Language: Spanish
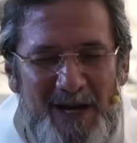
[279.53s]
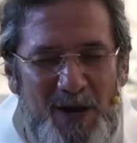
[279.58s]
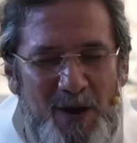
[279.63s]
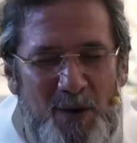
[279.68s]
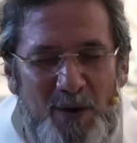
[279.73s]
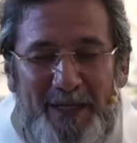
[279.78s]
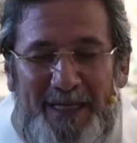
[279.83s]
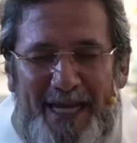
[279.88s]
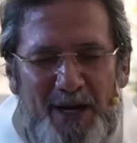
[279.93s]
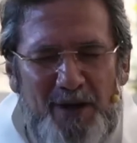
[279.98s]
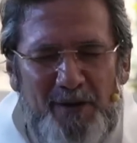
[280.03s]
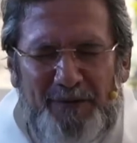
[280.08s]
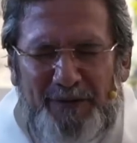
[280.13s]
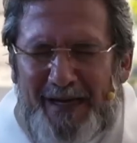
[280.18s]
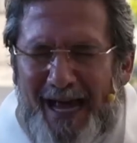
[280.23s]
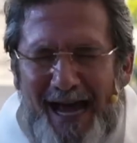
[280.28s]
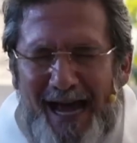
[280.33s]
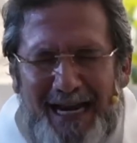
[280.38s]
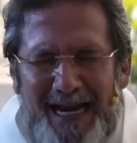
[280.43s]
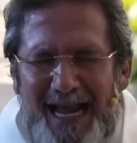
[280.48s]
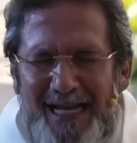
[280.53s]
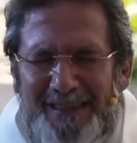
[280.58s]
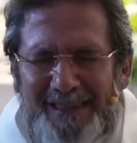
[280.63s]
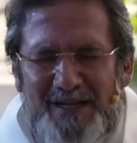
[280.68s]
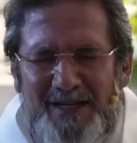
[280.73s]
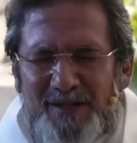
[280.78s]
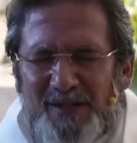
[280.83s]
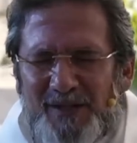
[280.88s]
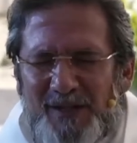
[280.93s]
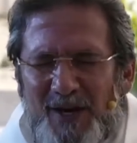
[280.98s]
Hoy quiero fijar la
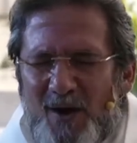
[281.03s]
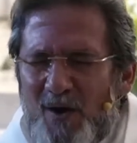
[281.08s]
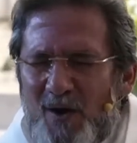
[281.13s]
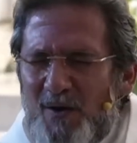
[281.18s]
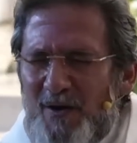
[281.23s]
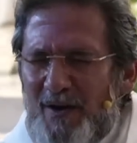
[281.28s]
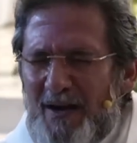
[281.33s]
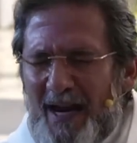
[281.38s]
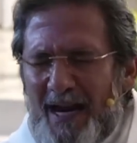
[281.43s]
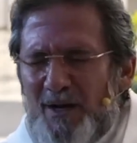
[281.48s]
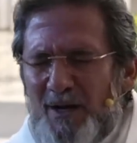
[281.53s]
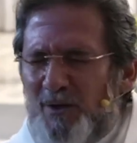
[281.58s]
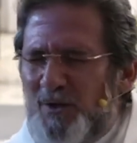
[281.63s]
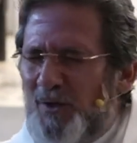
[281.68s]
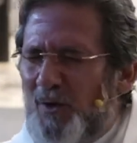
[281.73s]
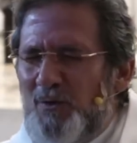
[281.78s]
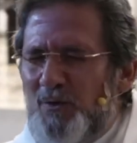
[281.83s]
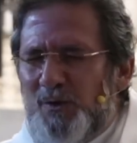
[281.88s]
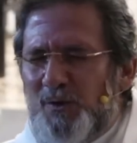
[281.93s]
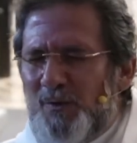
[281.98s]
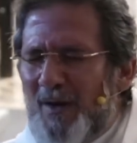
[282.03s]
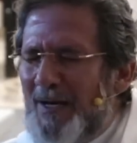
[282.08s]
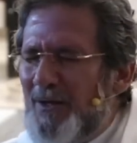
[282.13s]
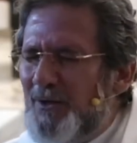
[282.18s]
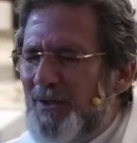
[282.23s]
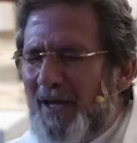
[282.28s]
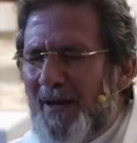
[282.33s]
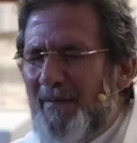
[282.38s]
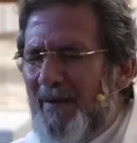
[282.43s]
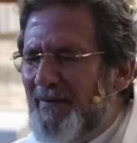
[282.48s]
atención en los
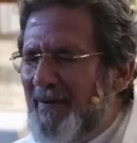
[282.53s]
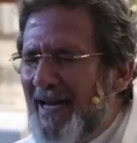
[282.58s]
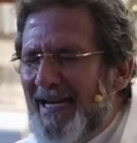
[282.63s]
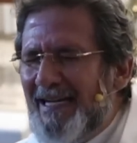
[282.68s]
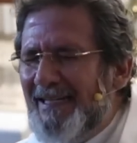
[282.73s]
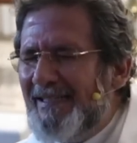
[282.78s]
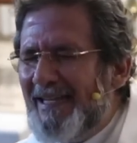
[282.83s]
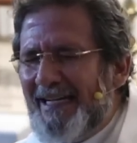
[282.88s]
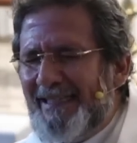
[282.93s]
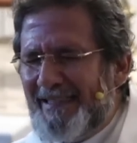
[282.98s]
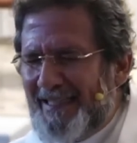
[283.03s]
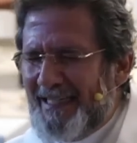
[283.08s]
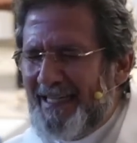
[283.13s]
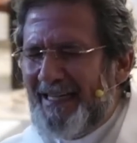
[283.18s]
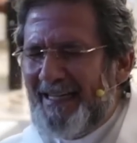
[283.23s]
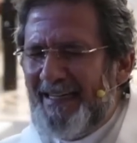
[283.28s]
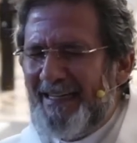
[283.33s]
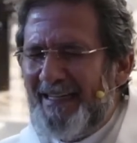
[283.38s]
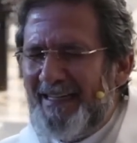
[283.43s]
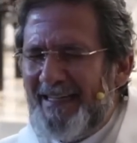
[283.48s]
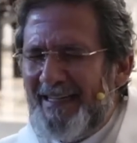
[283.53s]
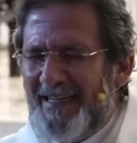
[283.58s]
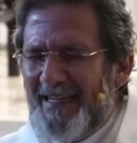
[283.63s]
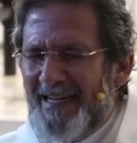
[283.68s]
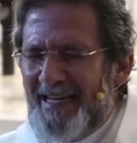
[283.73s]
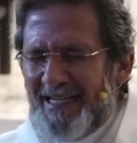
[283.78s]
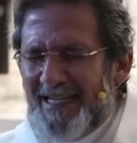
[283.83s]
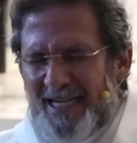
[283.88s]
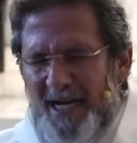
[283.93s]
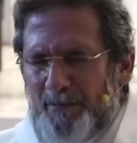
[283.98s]
consuelos que me vienen de ti.
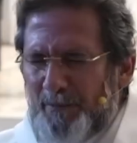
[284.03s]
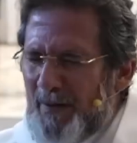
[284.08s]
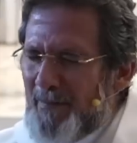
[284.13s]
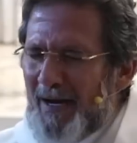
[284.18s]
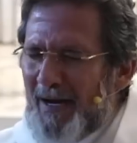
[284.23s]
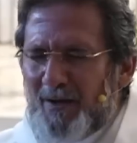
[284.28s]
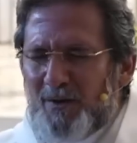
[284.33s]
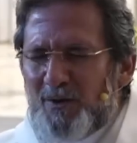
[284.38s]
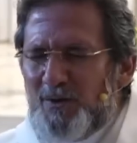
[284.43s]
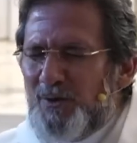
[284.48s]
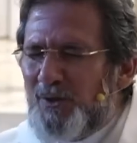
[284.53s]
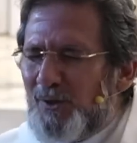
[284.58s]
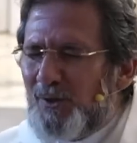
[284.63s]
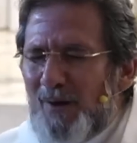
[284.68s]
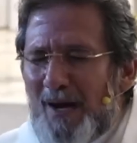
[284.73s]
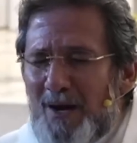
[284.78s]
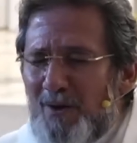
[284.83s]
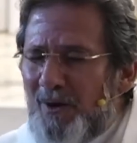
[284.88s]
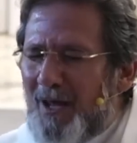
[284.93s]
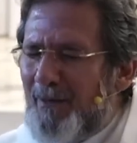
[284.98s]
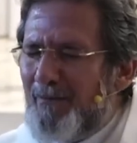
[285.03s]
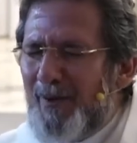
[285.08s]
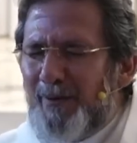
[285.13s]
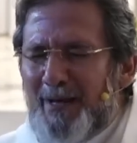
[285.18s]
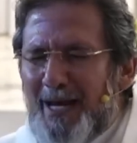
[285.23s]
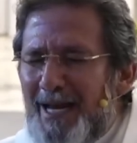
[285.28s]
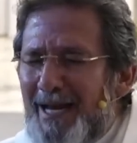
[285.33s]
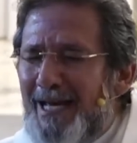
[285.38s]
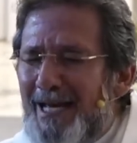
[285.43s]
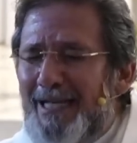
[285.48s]
Y el primer consuelo que me
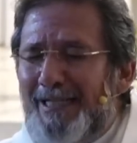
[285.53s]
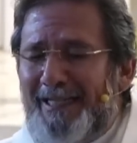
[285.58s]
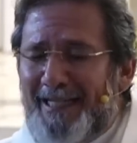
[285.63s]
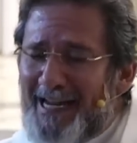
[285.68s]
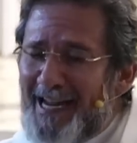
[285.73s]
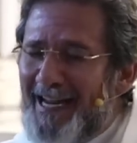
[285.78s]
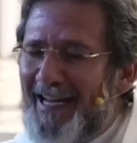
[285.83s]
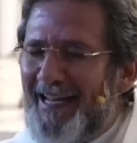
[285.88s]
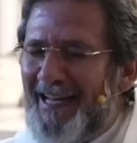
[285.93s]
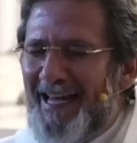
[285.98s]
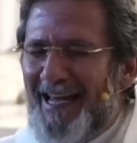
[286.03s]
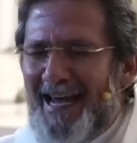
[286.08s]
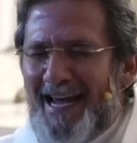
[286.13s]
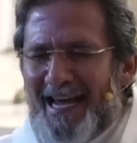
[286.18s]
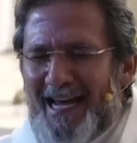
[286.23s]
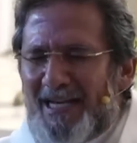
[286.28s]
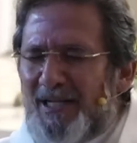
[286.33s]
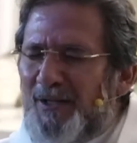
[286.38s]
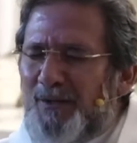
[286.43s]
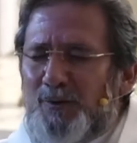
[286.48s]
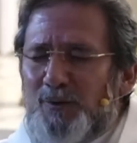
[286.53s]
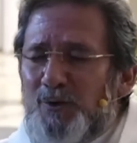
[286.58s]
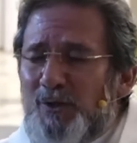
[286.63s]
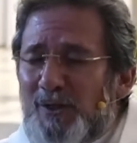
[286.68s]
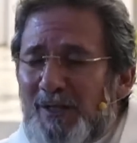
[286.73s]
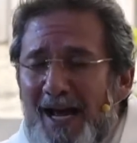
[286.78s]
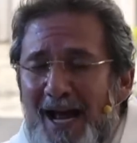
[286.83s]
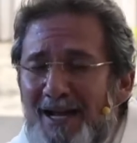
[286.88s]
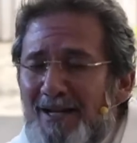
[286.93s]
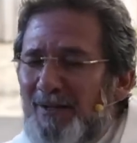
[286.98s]
viene de ti es tu
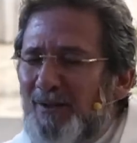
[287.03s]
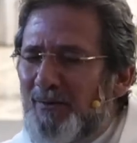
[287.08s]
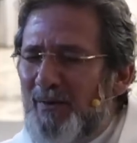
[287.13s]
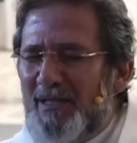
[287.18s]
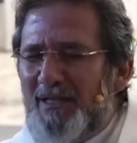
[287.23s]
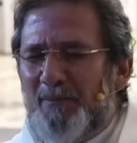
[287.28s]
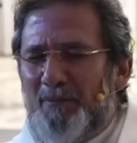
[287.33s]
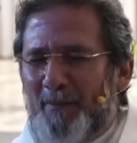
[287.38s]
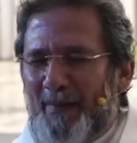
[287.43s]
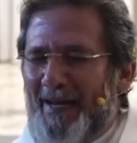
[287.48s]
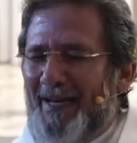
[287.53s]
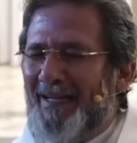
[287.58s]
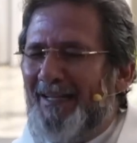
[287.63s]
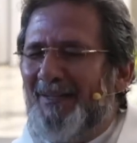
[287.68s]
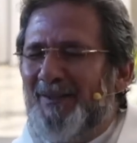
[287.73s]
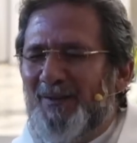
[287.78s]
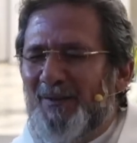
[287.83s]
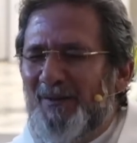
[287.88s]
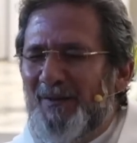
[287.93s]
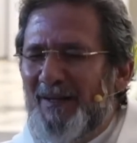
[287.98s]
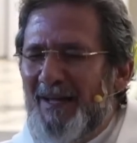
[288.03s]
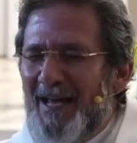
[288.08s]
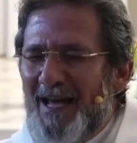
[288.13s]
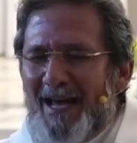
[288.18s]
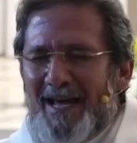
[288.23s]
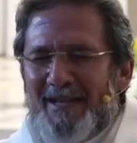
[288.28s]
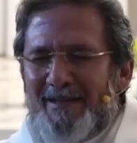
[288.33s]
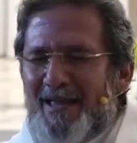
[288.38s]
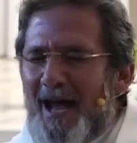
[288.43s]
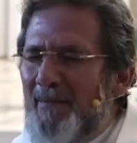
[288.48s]
Santo Espíritu.
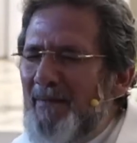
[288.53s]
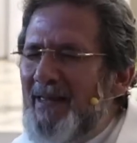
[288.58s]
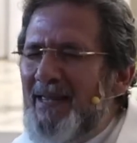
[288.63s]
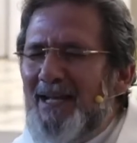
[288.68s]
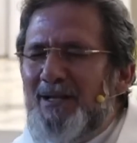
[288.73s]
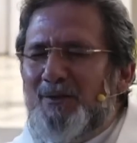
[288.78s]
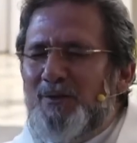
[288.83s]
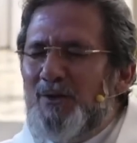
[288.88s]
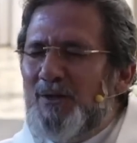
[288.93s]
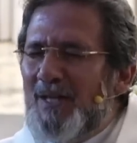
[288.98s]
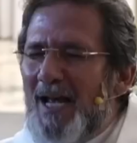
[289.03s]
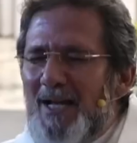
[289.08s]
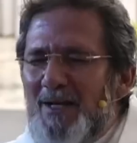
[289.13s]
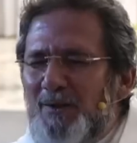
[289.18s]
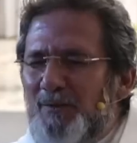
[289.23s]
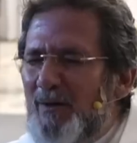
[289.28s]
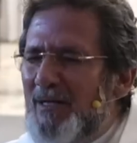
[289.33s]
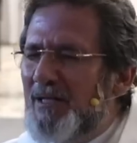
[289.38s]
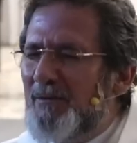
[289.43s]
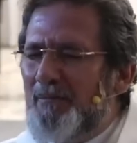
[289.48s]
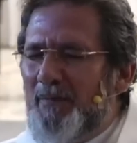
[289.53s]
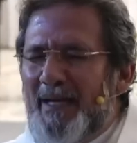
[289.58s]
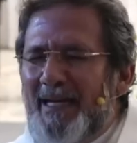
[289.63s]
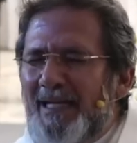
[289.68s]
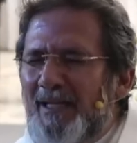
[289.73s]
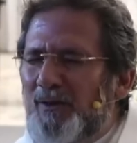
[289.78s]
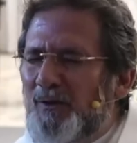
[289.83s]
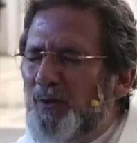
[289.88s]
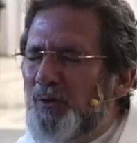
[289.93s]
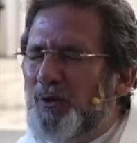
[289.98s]
Dame de tu Santo
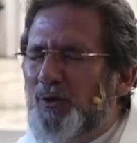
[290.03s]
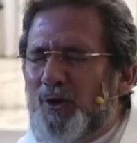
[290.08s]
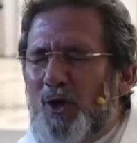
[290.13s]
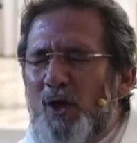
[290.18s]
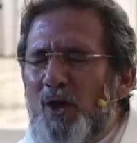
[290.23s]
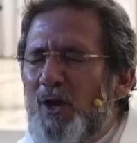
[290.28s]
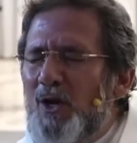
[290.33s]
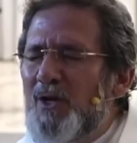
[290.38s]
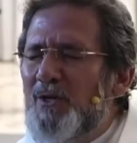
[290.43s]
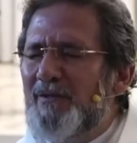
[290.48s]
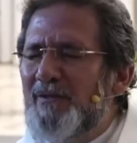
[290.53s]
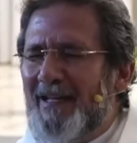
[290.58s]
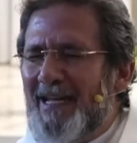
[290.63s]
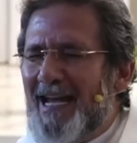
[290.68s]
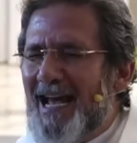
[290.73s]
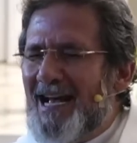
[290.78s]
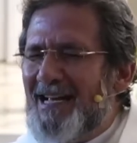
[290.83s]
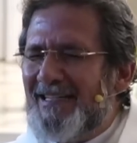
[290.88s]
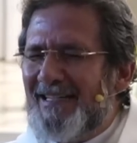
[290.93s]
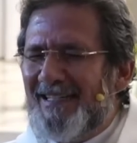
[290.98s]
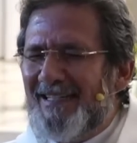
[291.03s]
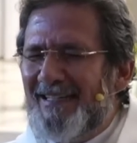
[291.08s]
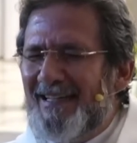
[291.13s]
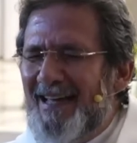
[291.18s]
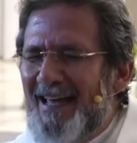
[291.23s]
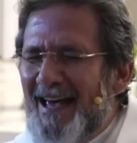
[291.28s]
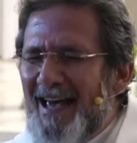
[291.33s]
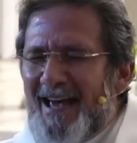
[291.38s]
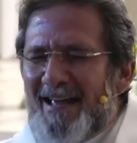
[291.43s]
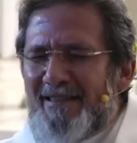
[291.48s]
Espíritu todos los días.
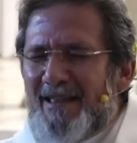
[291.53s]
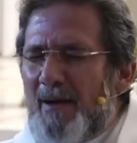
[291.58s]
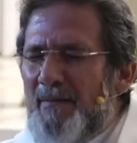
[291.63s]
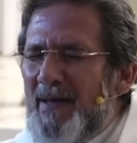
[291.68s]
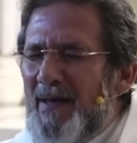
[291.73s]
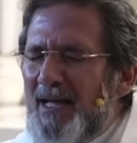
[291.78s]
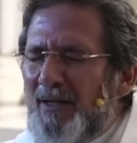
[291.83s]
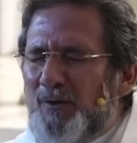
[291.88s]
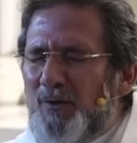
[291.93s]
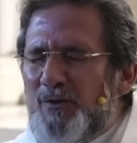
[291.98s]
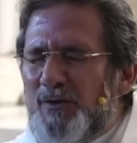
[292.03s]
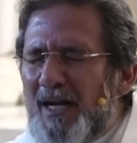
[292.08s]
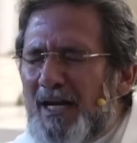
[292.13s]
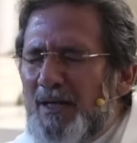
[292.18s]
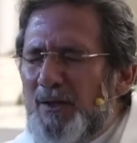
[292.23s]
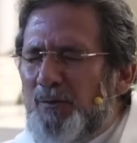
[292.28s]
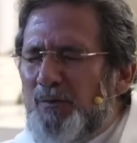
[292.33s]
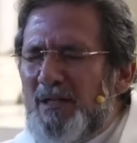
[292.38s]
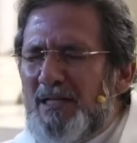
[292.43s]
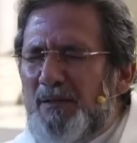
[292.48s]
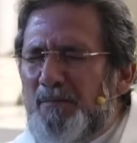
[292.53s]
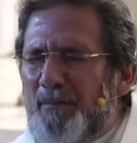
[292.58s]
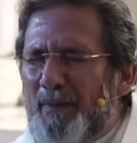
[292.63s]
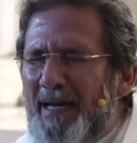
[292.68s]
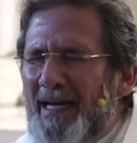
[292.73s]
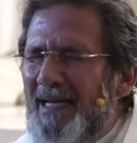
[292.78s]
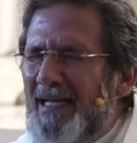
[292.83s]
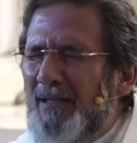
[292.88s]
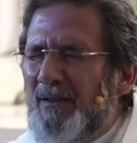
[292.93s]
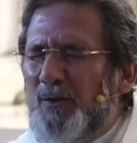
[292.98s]
Dame de tu Santo
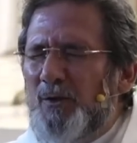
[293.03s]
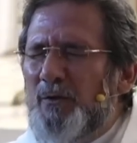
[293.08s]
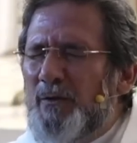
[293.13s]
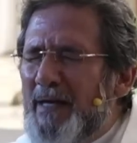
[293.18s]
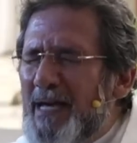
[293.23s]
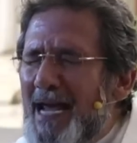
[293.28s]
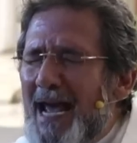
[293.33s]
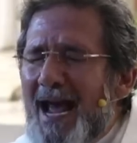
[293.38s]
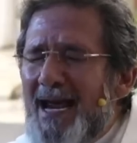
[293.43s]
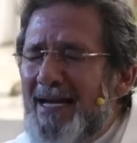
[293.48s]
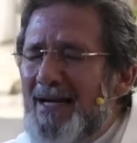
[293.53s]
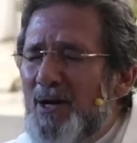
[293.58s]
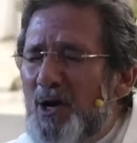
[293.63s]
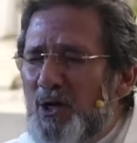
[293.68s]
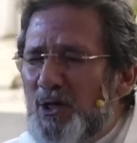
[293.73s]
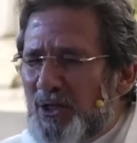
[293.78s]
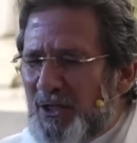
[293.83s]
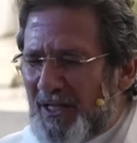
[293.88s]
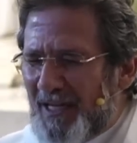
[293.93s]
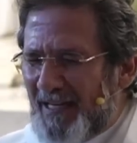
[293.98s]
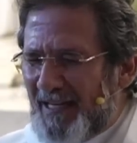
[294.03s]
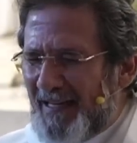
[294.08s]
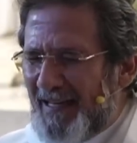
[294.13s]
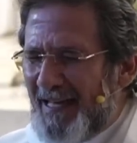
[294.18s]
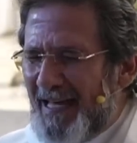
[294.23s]
Espíritu día y noche.